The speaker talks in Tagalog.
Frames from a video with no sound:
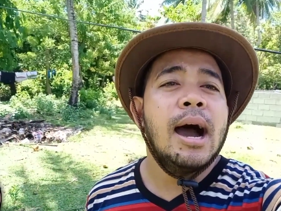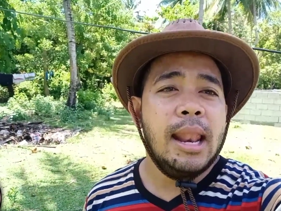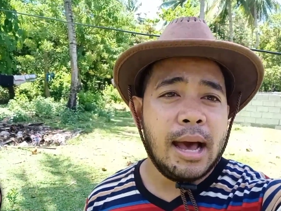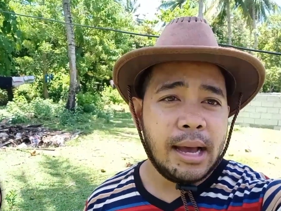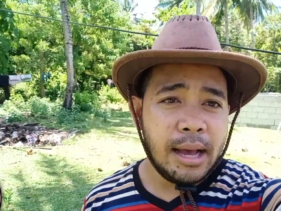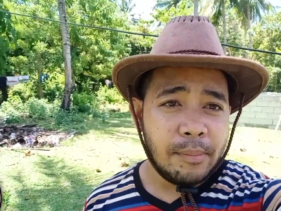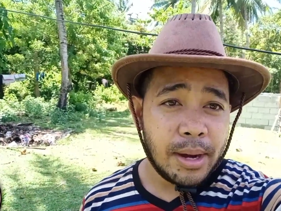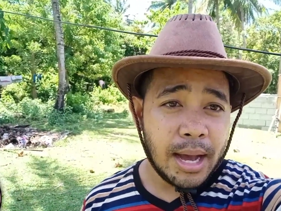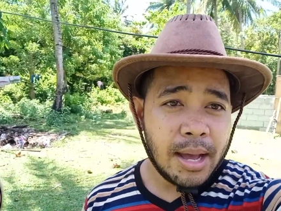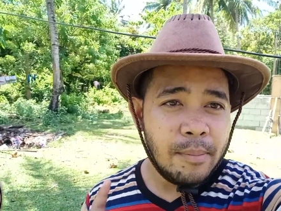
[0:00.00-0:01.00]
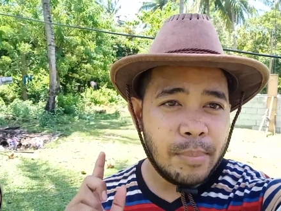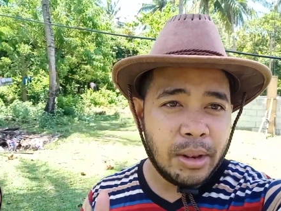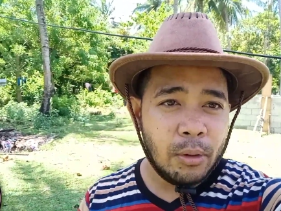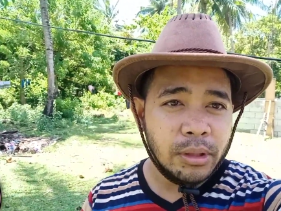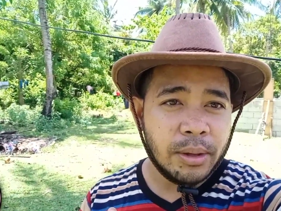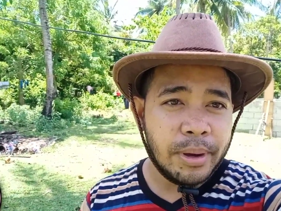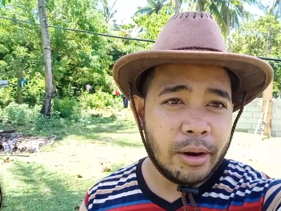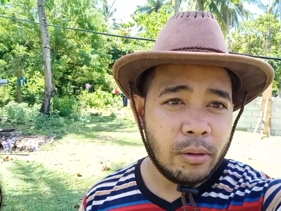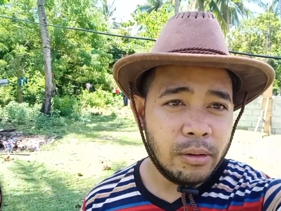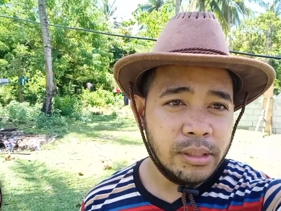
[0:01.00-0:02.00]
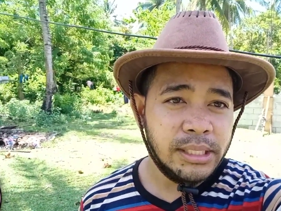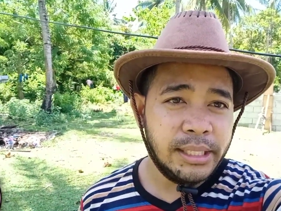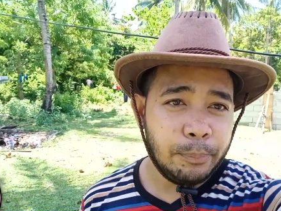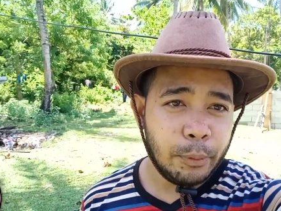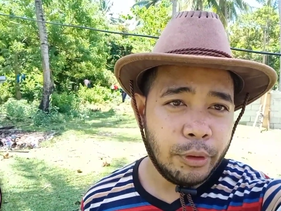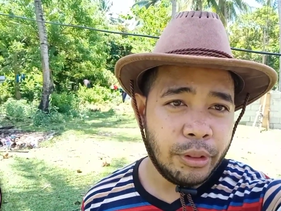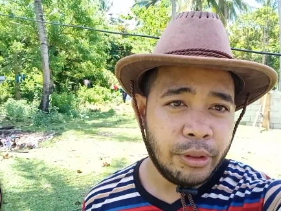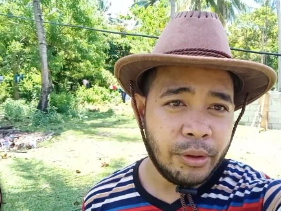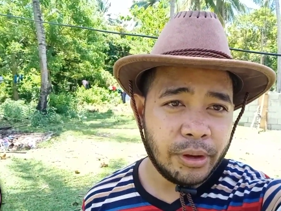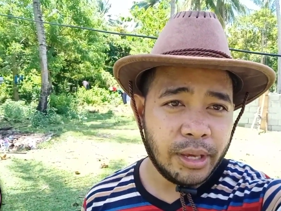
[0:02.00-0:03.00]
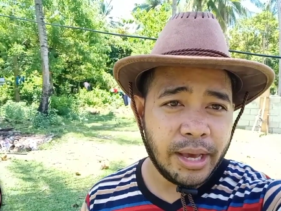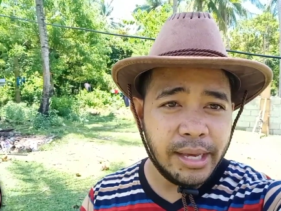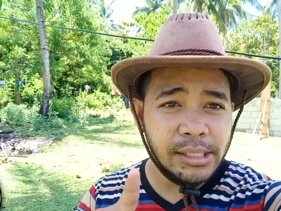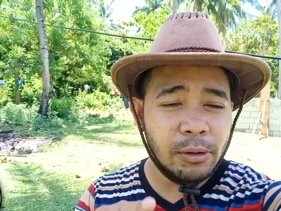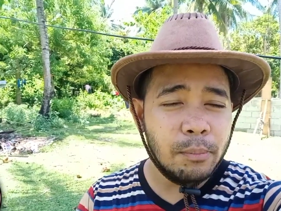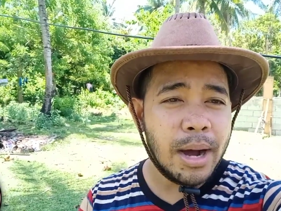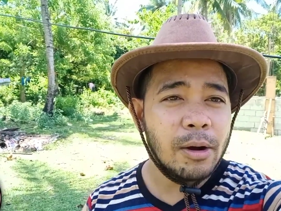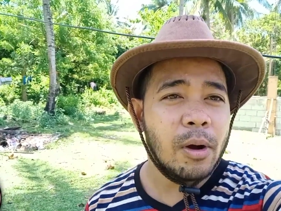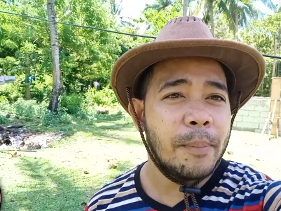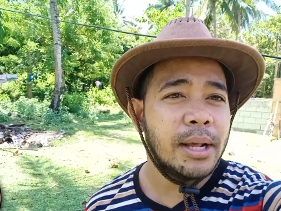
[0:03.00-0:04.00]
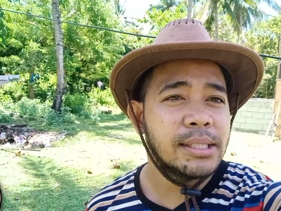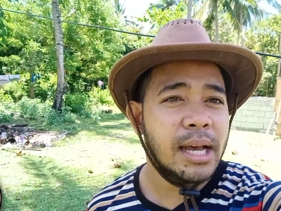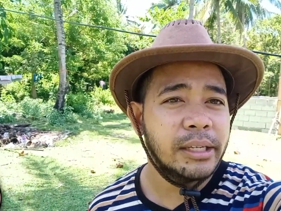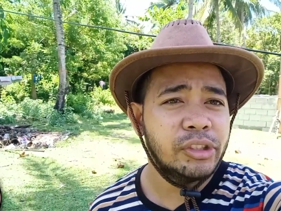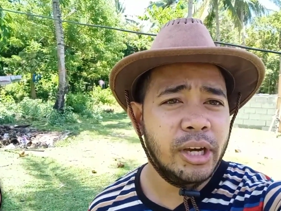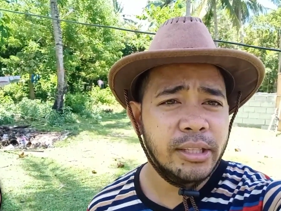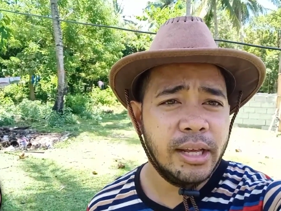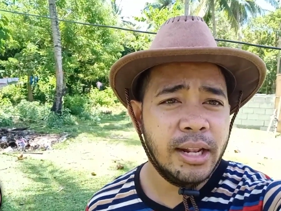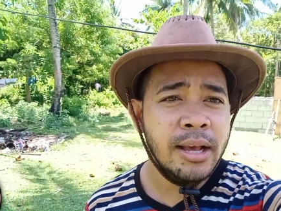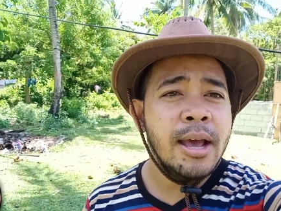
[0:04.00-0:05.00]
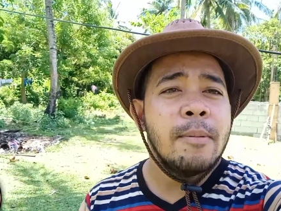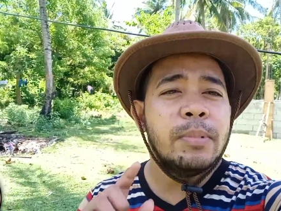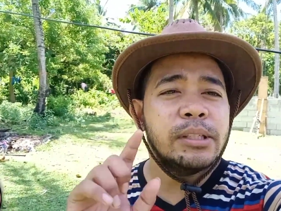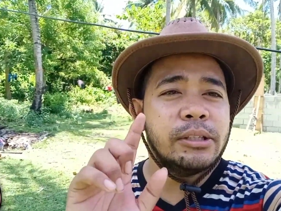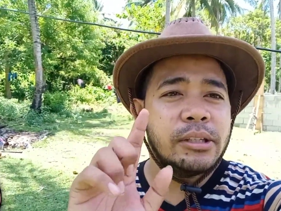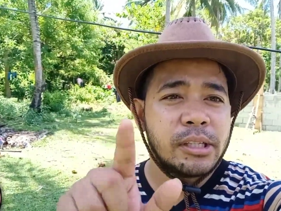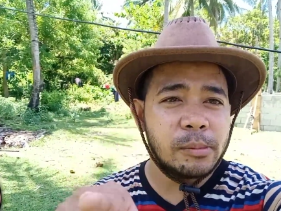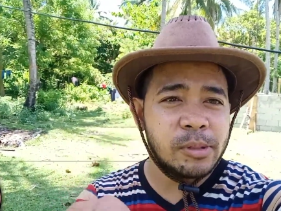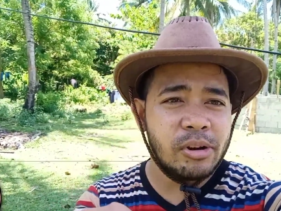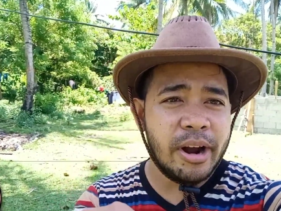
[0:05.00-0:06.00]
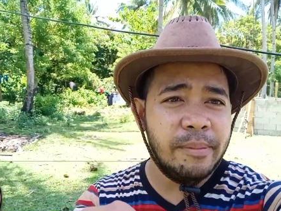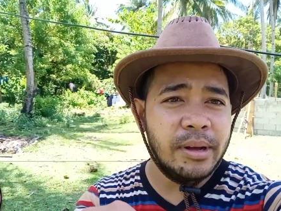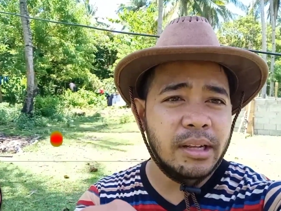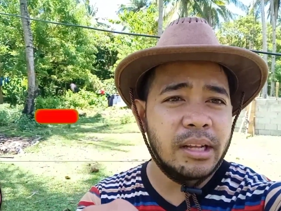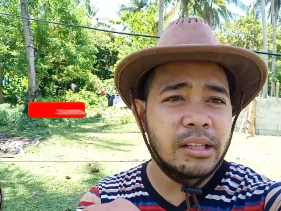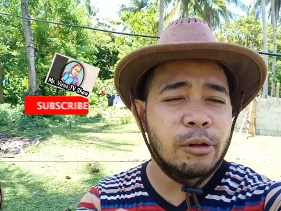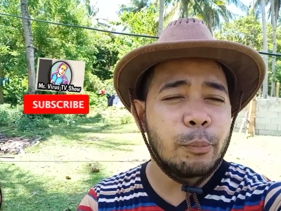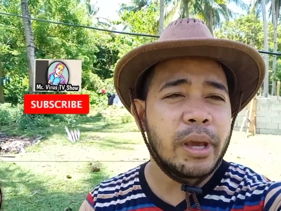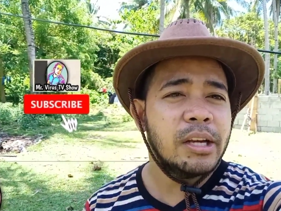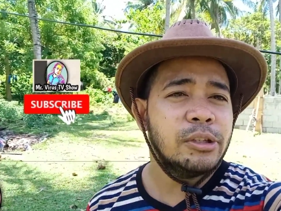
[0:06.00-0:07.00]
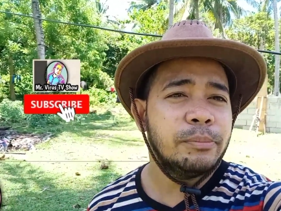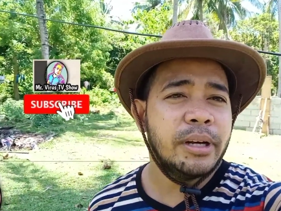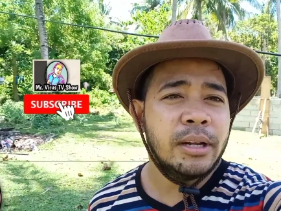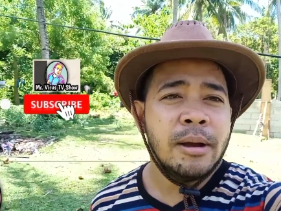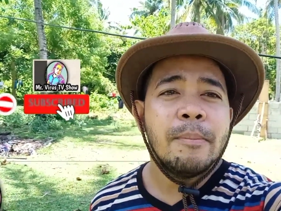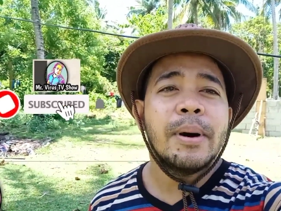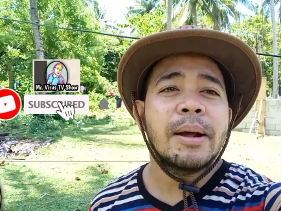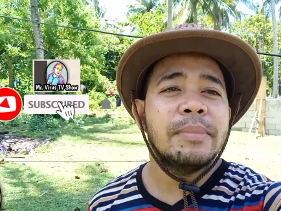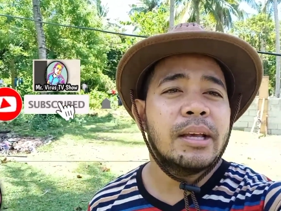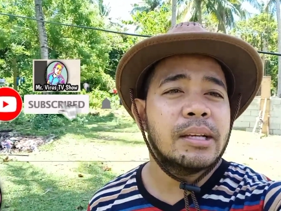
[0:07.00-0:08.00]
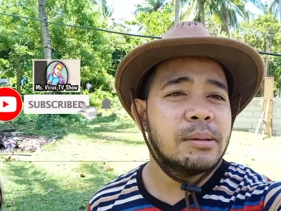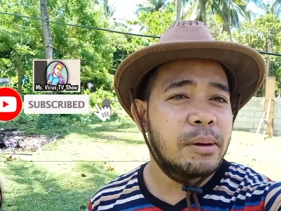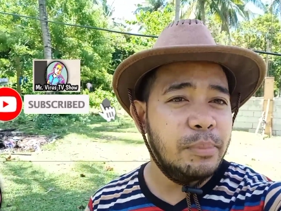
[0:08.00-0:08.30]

alagang mga manok na mayroong sipon Okay guys, kung bago ka pa lang sa akin channel, please do subscribe and click the notification bell para update ka sa